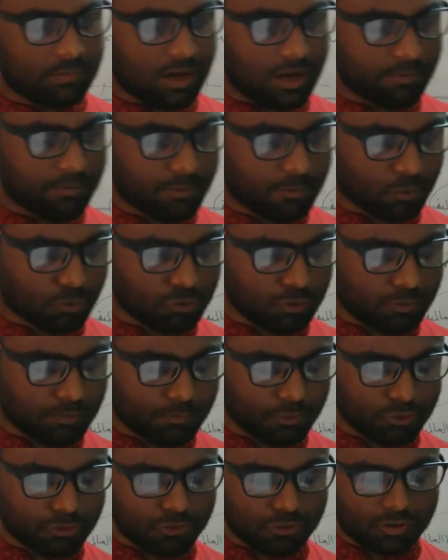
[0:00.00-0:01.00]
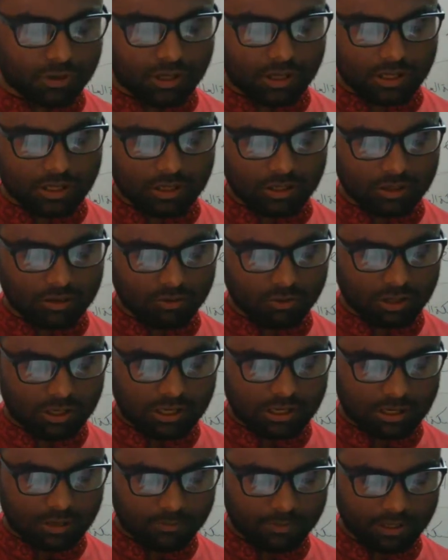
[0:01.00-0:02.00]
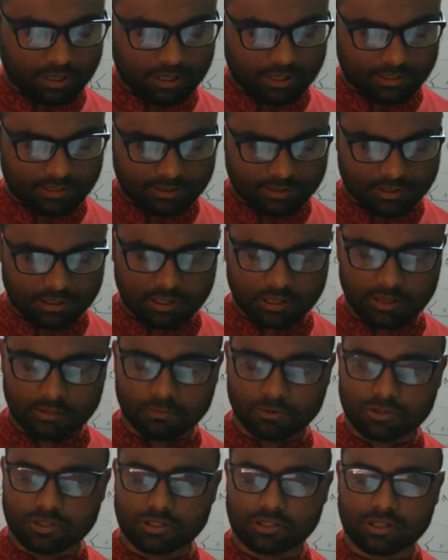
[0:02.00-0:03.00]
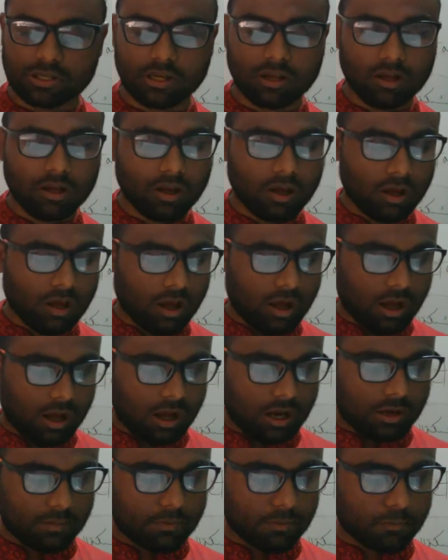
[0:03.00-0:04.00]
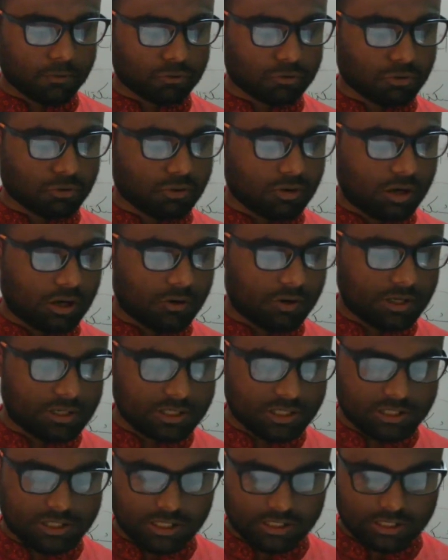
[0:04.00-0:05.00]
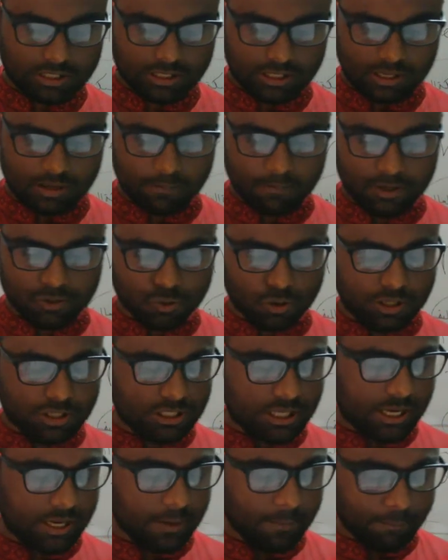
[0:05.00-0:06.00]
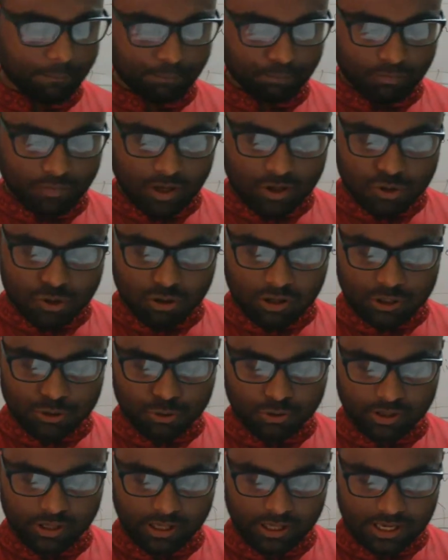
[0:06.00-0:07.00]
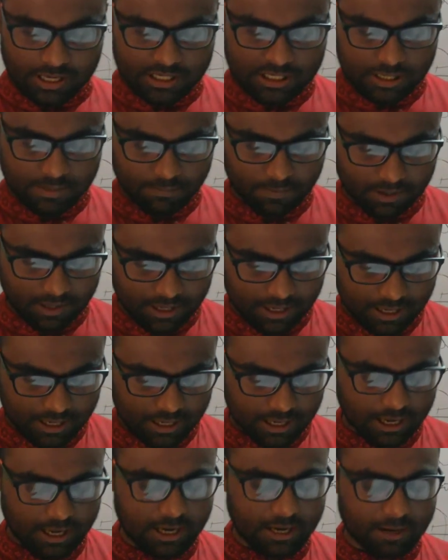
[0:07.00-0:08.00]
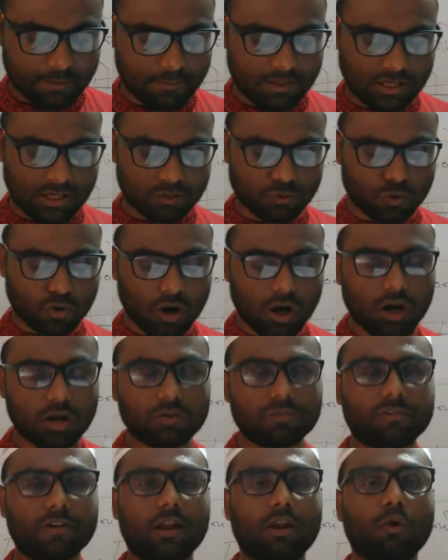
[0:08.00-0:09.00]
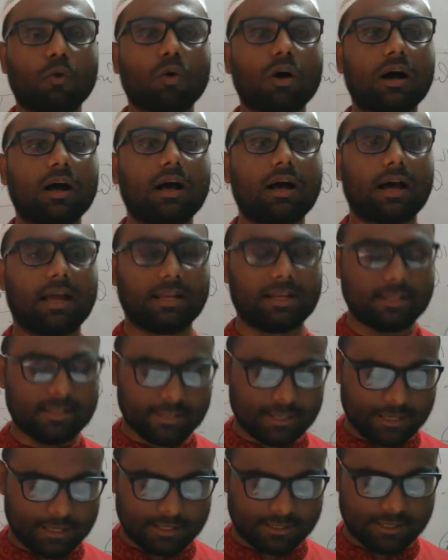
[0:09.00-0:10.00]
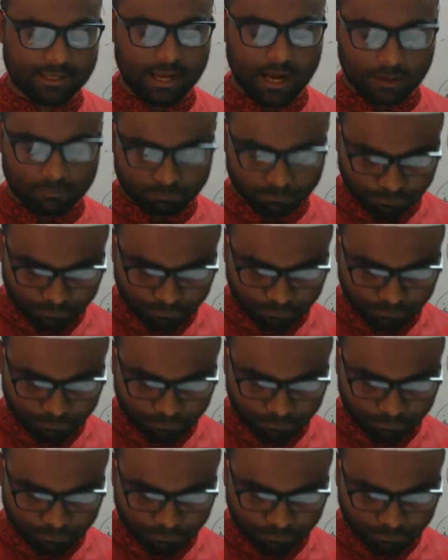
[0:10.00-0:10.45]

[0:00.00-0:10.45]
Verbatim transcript: আরবি প্রথম পত্র লোকাল আরবি আল বইটিতে লিপিবদ্ধ করা হয়েছে সেটিতে আমরা চলে যাই সরাসরি আশাবকা আল আলামিয়া থোকালফিল লোগা আল এঞ্জেলেজিয়া